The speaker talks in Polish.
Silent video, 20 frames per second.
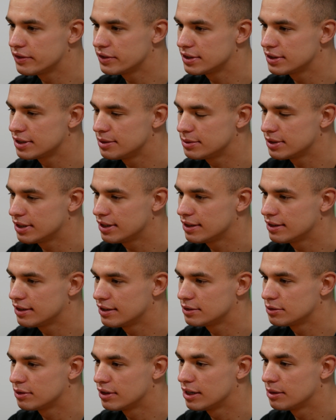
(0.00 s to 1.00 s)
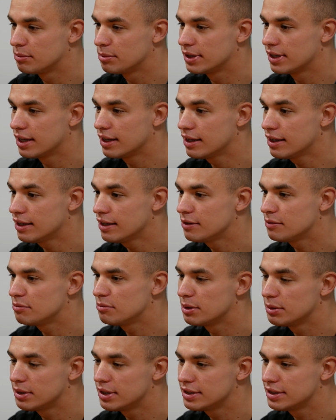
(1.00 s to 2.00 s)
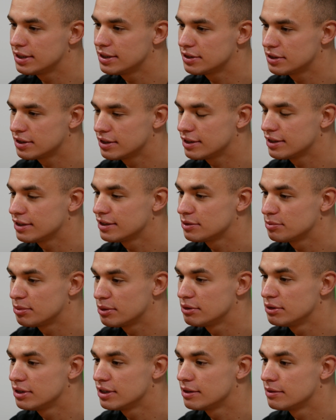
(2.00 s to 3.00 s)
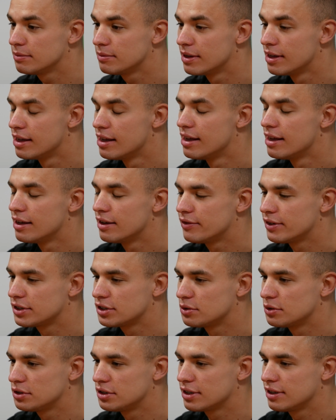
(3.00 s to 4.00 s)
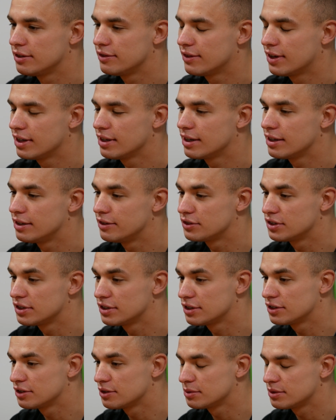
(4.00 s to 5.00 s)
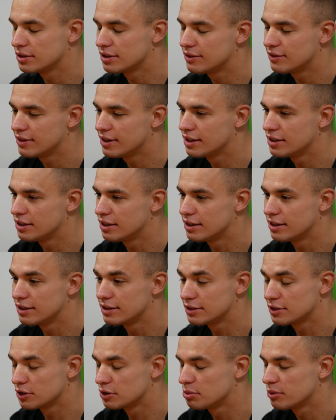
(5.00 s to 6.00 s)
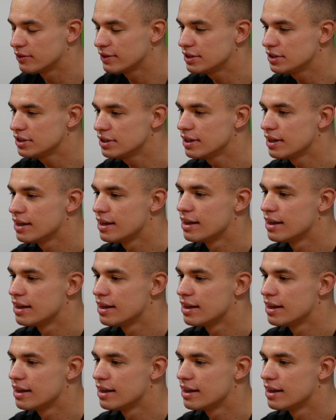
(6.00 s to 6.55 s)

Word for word: wszystkim za nadesłane pytania. Mam nadzieję, że spełniłem Wasze oczekiwania i wszyscy są zadowoleni z odpowiedzi.